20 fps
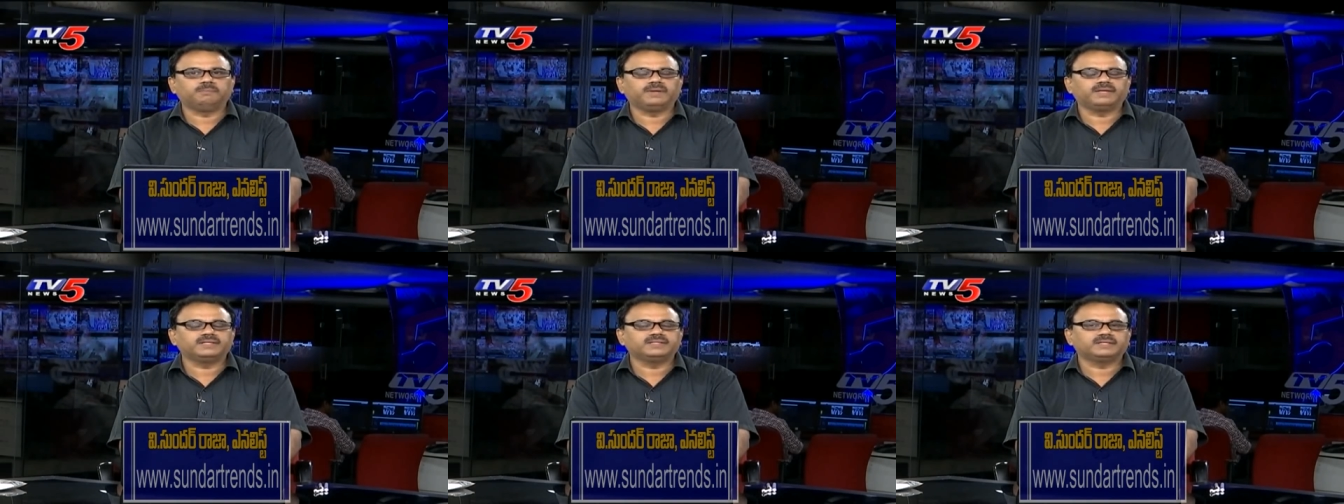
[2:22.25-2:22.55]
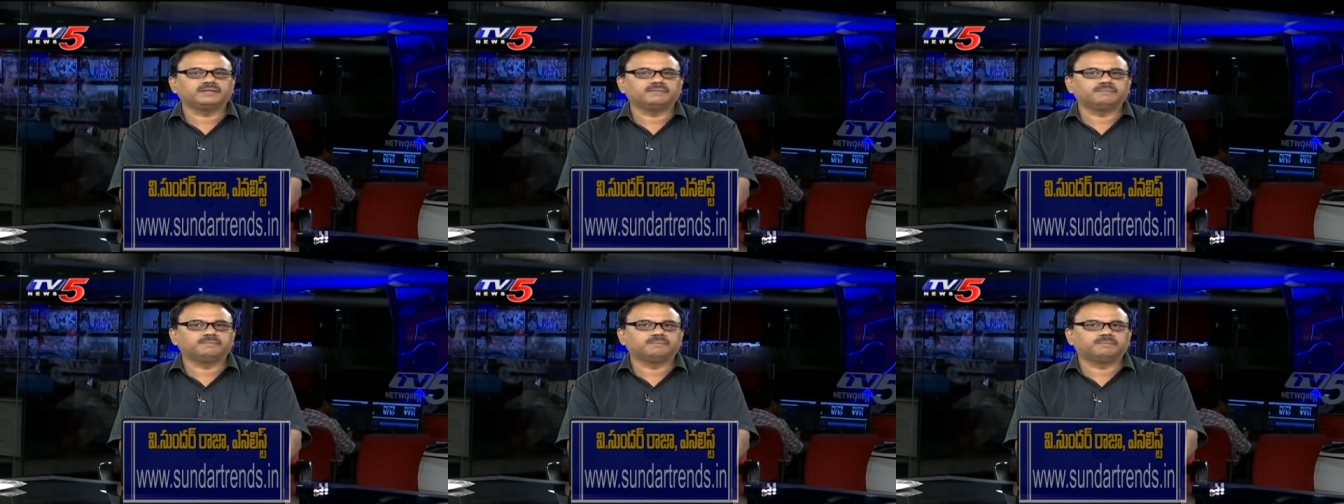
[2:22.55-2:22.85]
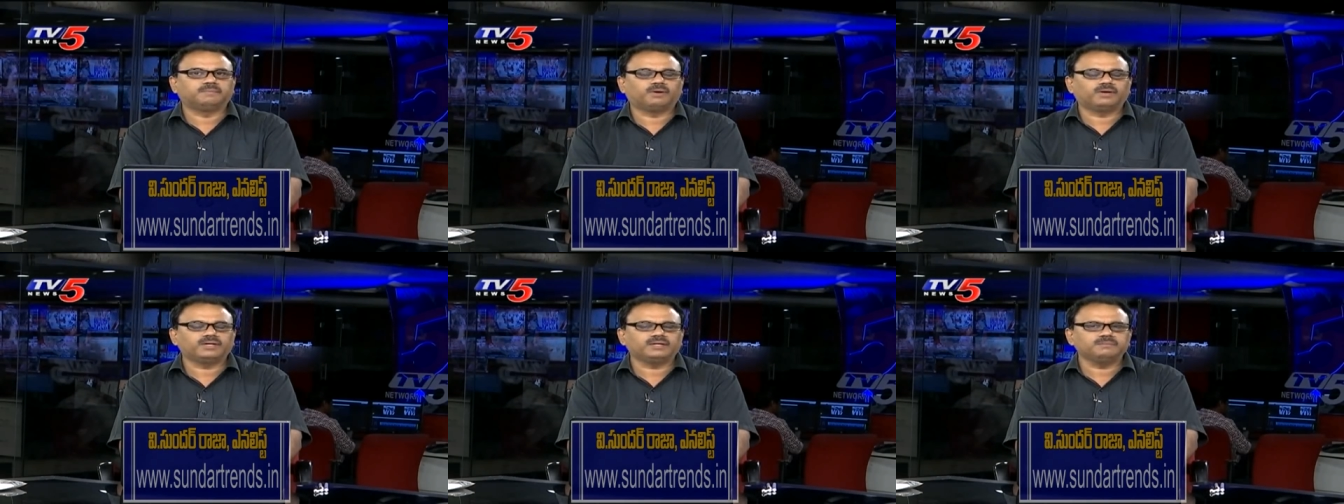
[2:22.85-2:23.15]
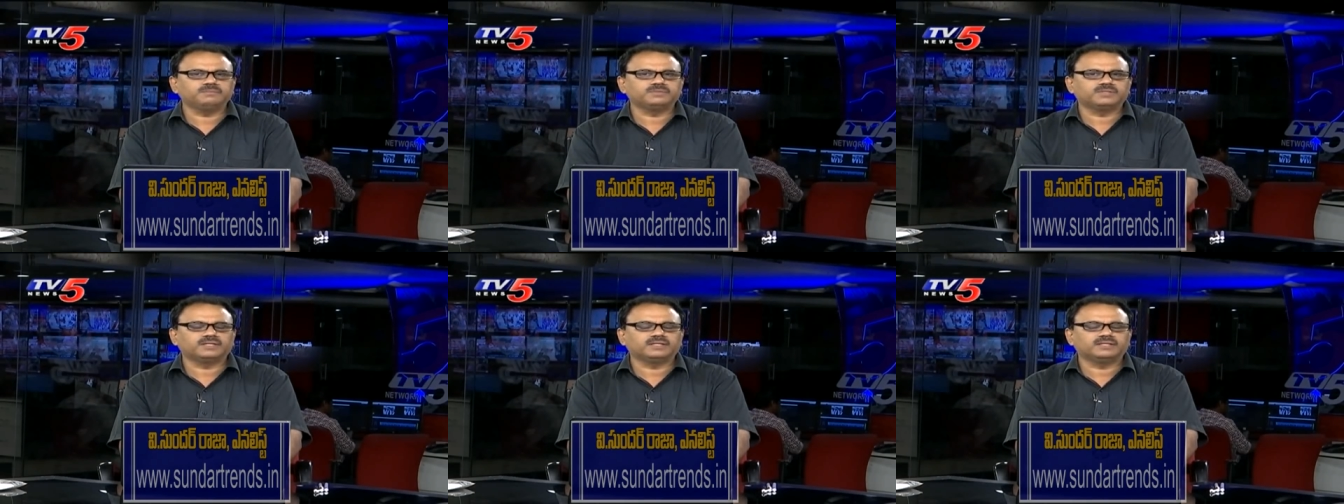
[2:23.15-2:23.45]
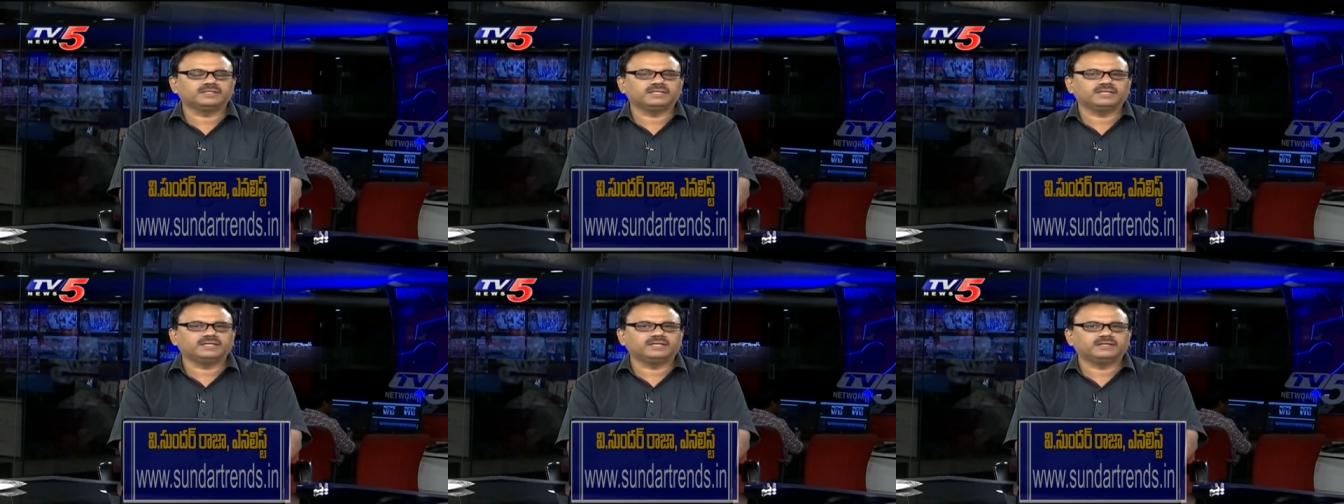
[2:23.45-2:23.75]
మేజర్ బాటమ్స్
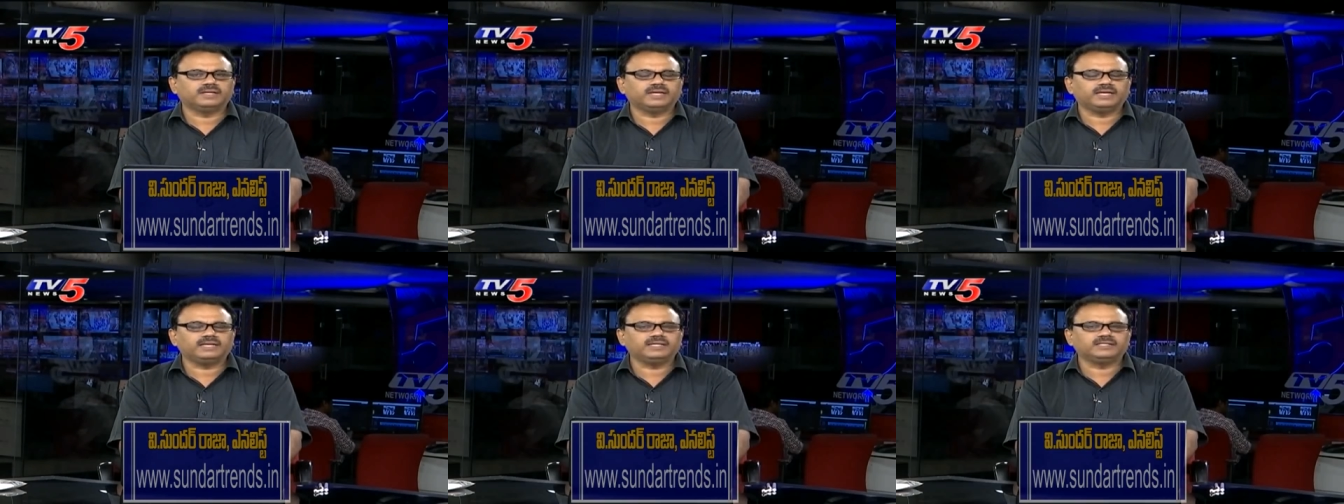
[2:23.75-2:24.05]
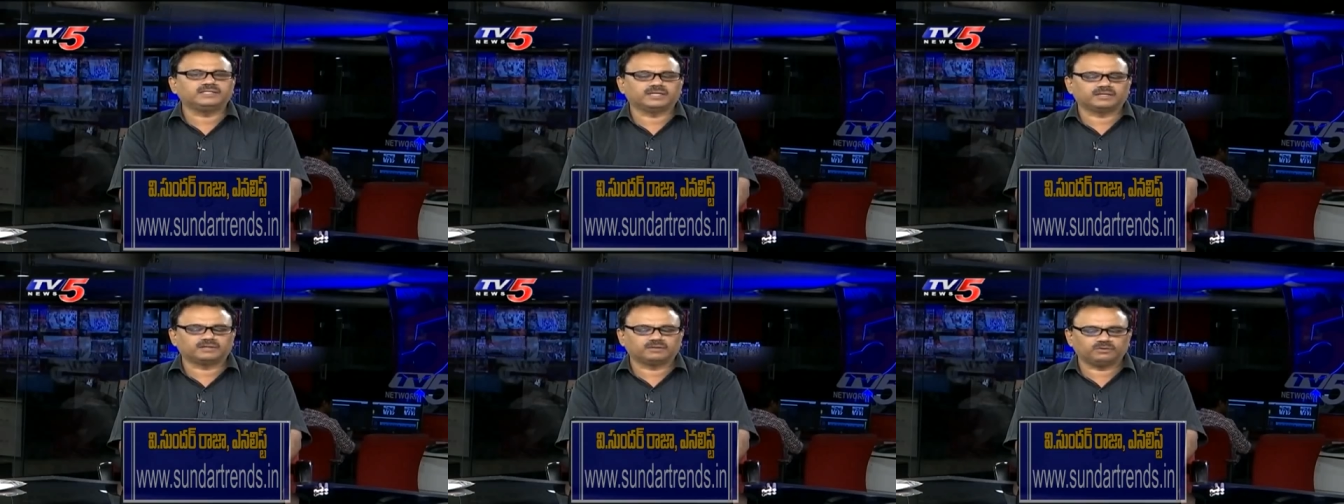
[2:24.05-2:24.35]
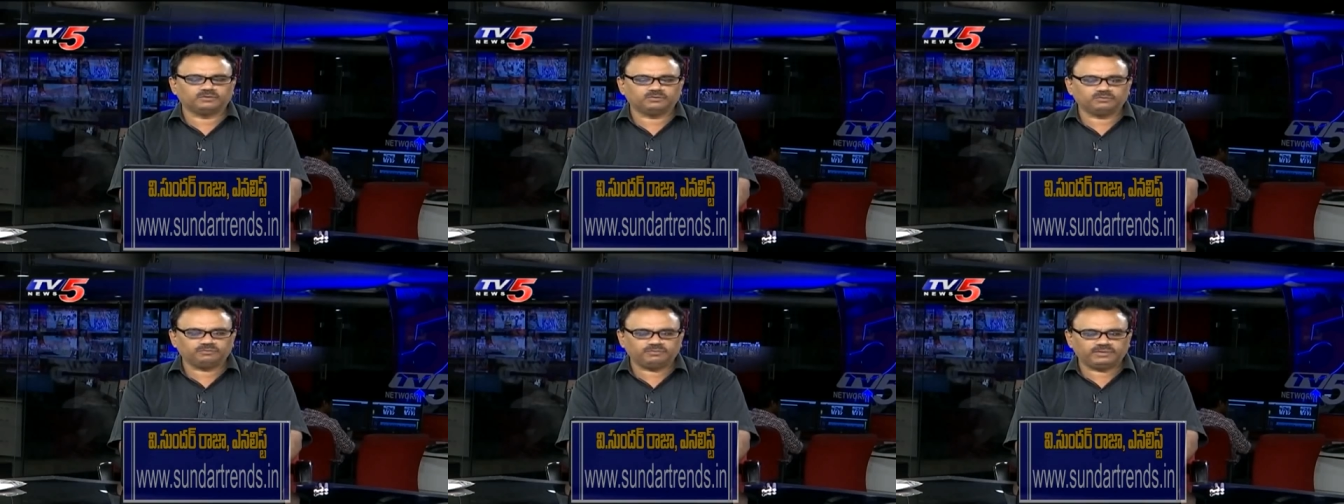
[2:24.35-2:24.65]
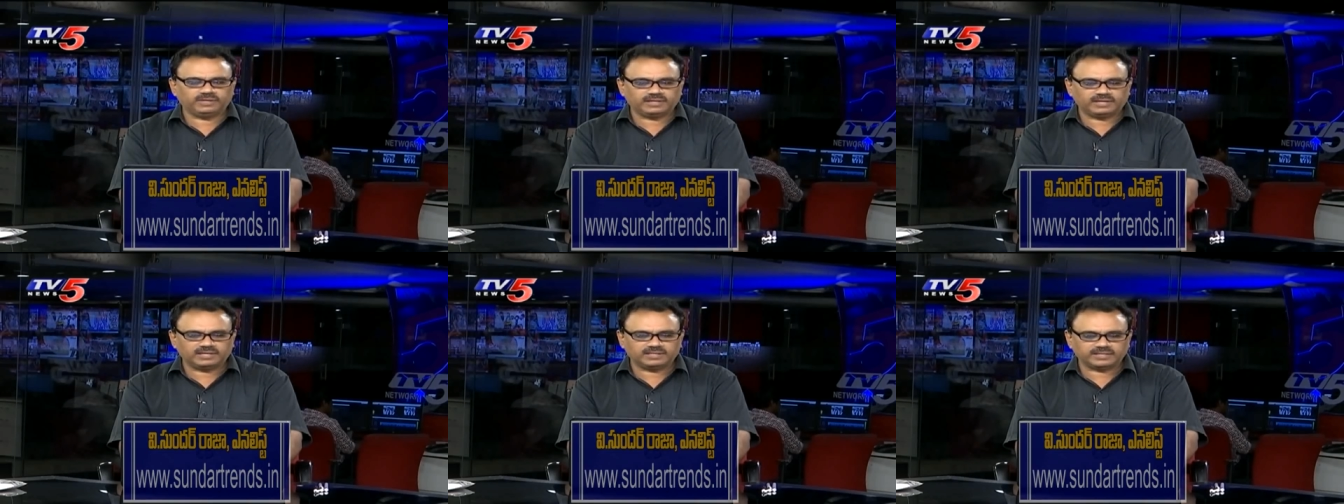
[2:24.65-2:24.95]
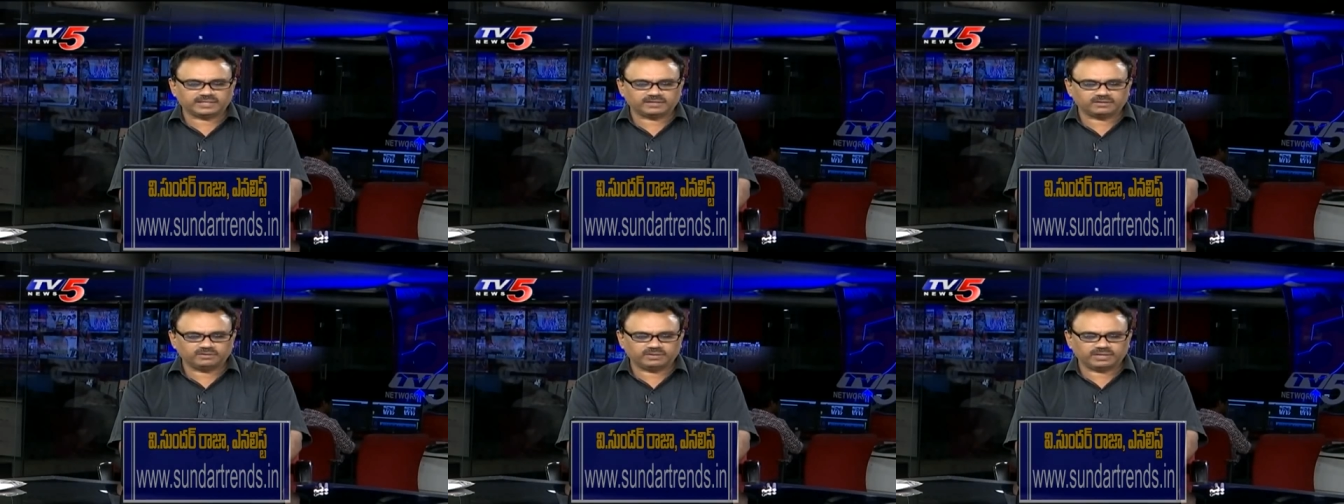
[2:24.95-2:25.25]
అనేది డైలీ చాట్లోను వీక్లీ
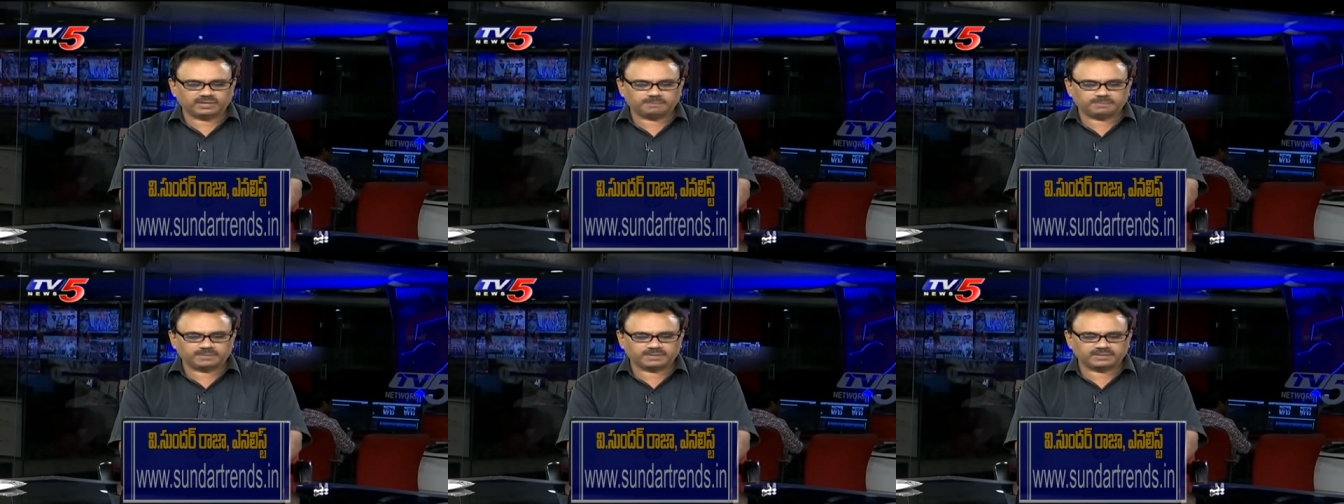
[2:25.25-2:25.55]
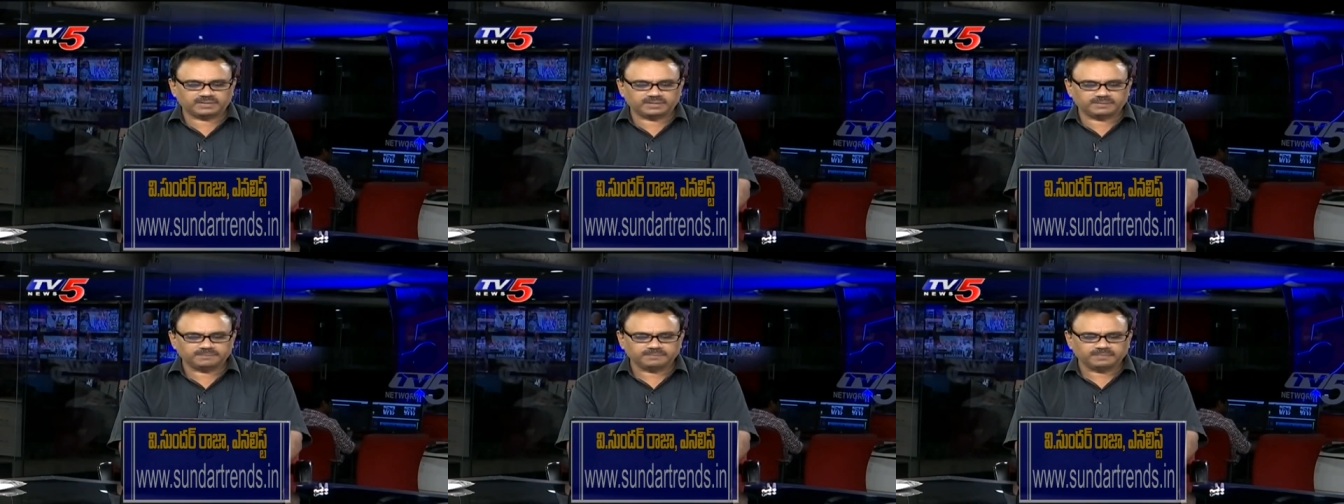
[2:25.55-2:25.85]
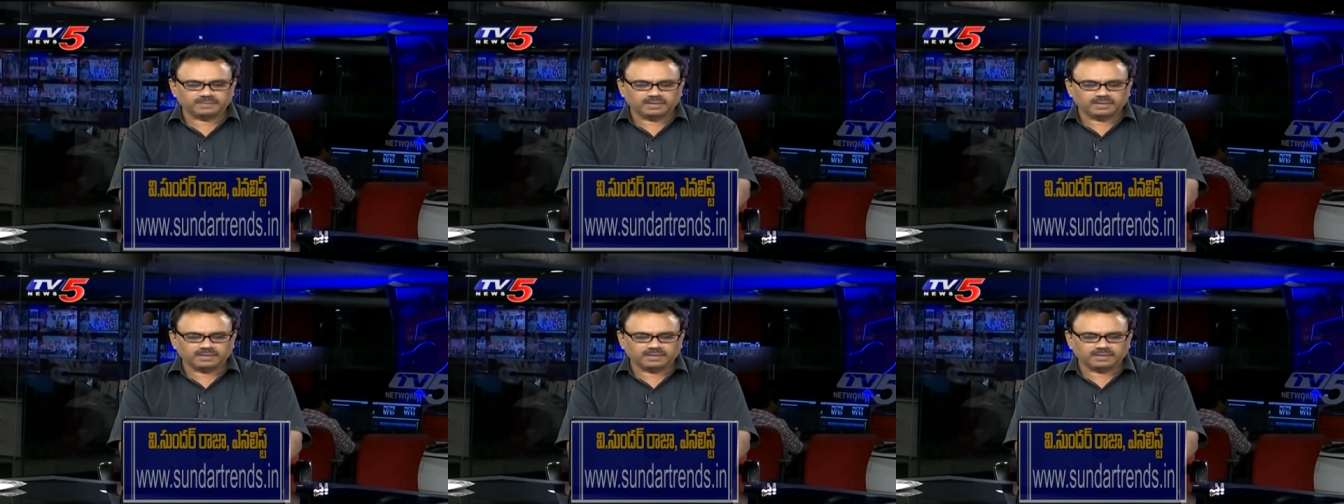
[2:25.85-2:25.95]
చాట్లోను ఏర్పడింది